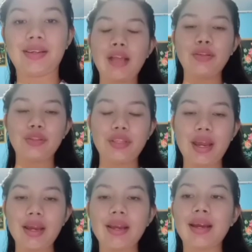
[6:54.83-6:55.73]

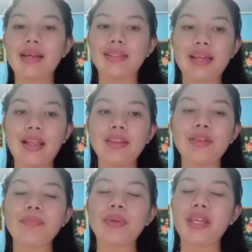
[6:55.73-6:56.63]
Selanjutnya,
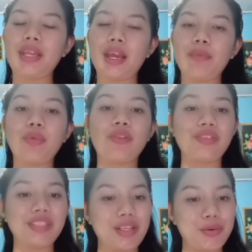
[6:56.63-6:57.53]
gagasan pendidikan
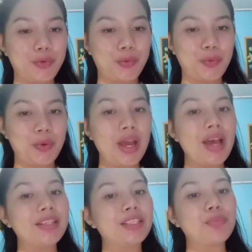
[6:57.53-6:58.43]
profesi guru
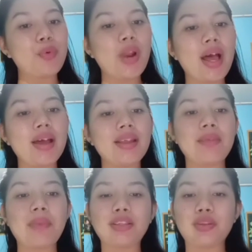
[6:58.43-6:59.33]
semula
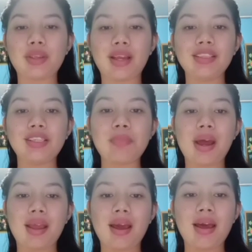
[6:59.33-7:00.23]
dimaksudkan
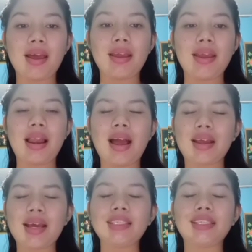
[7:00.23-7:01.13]
sebagai langkah